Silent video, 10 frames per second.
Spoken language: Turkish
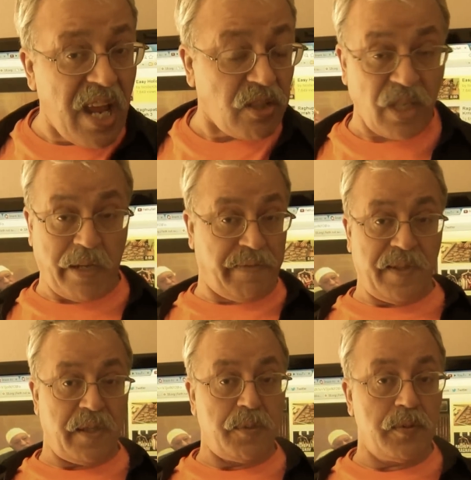her
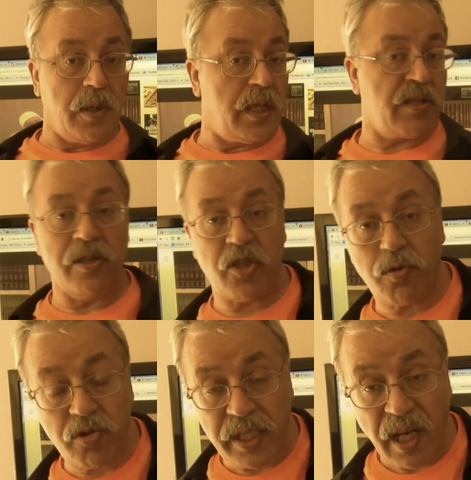tarafında bu böyle. Sadece
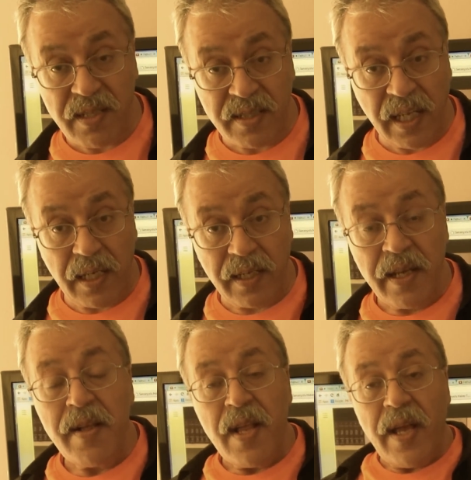Türkiye az değil.
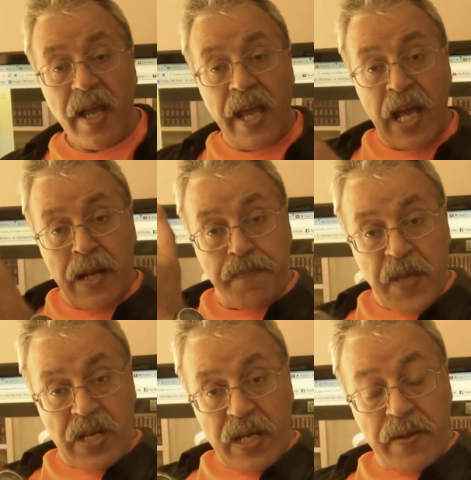Eğer
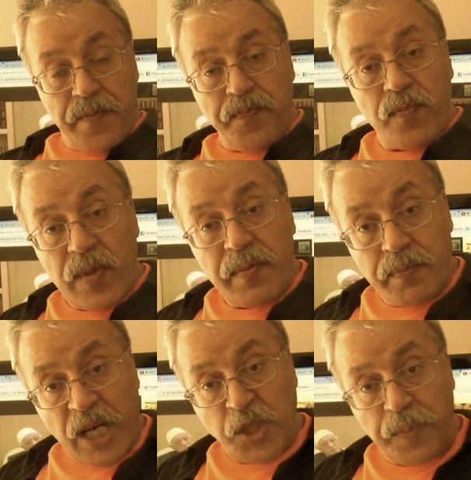bir
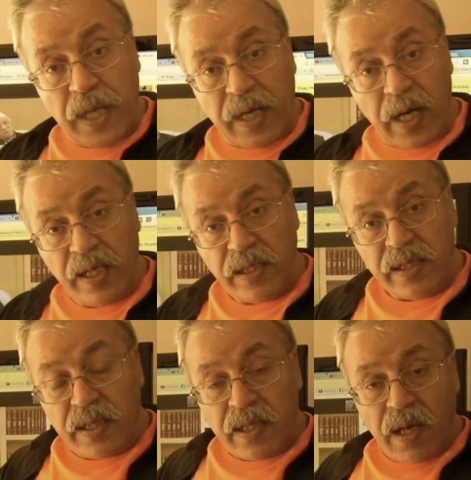başbakan
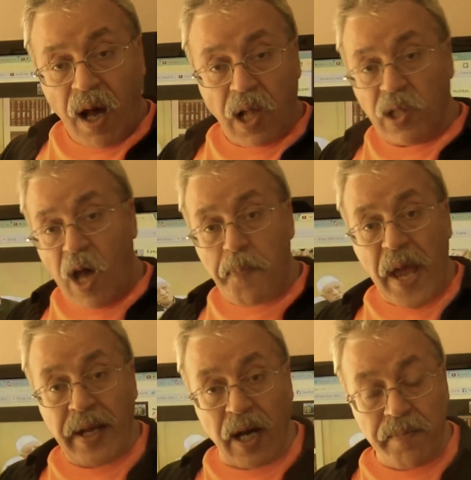Allah
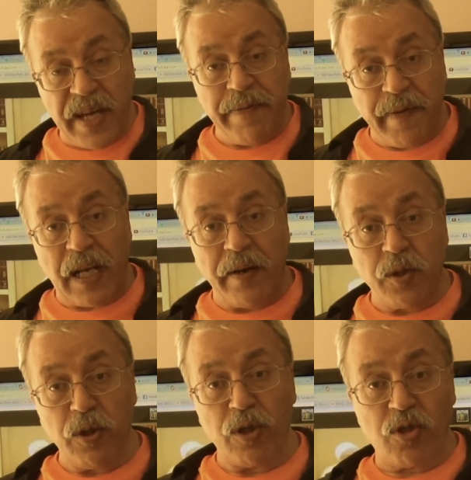peygamber falan
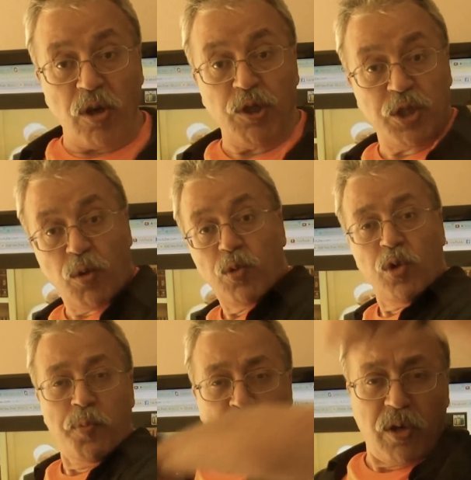diyorsa işte
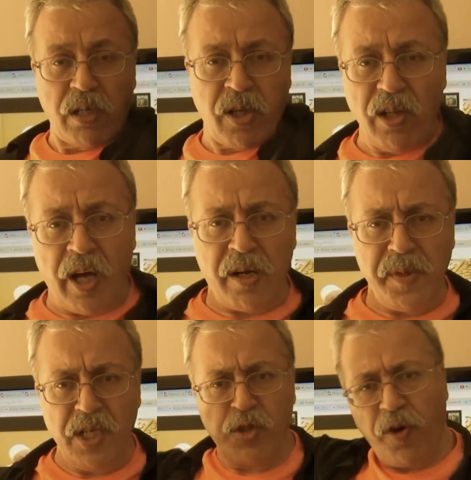ulu büyük
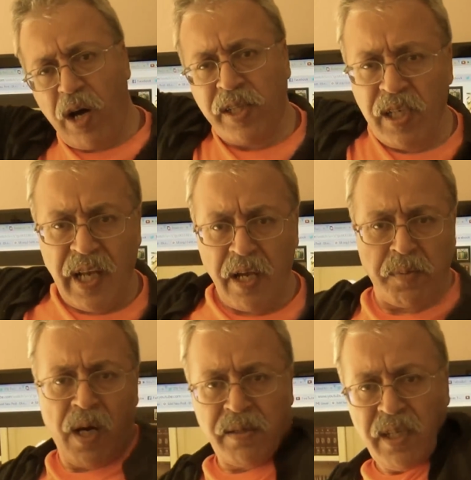atalarımız, fatihler,
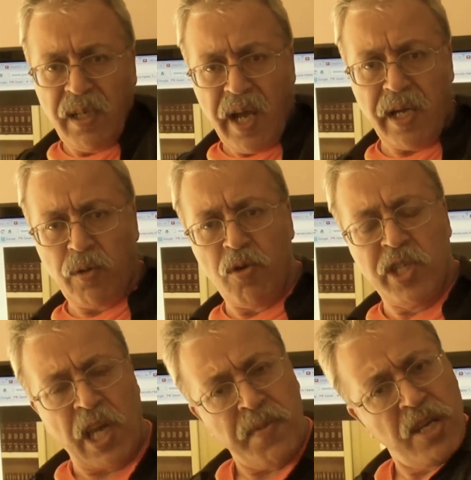matihler o
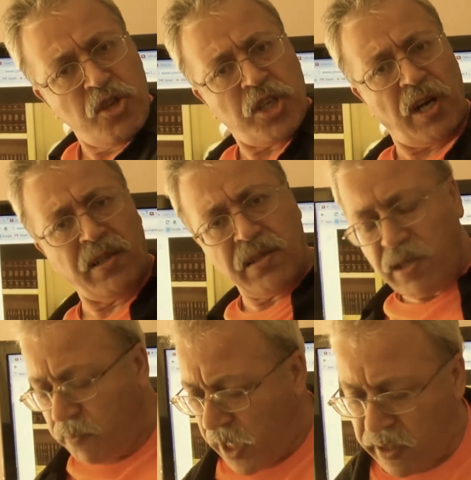gemiyi
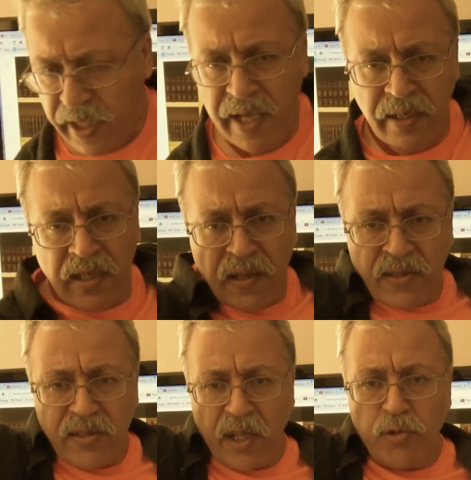çıkarttı. Ben de yerin
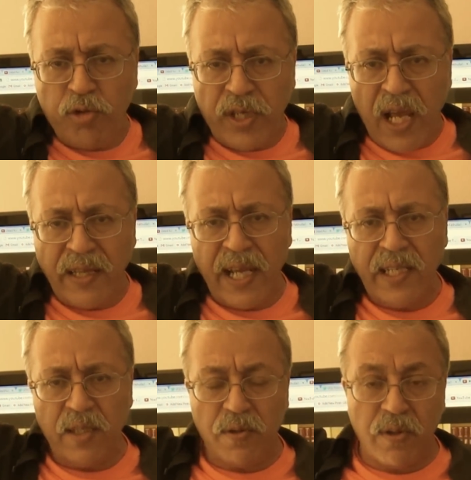altında tünelden
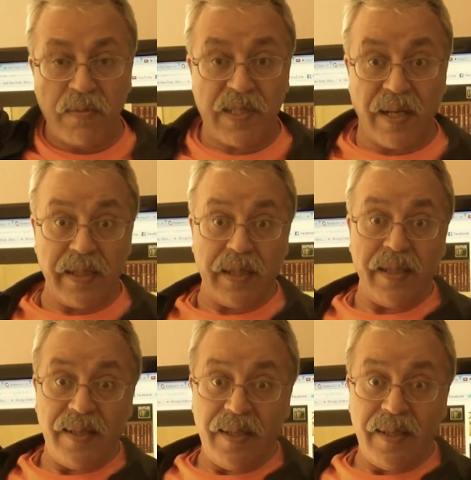gidiyorum sanki.